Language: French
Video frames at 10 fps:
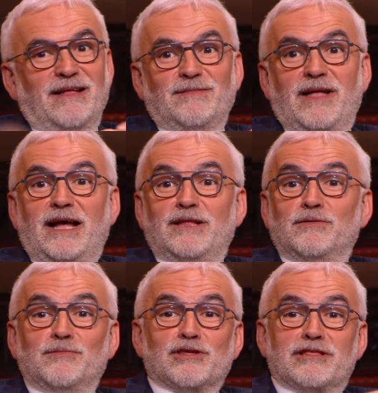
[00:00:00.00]
Ah,
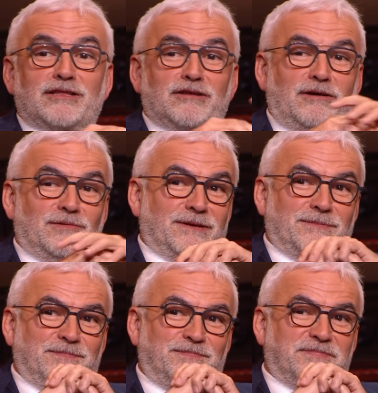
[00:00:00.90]
moi je l'adore. Ah
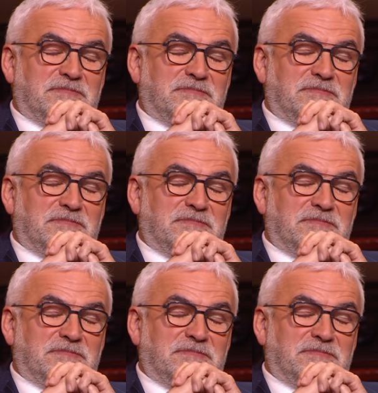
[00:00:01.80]
c'est vrai.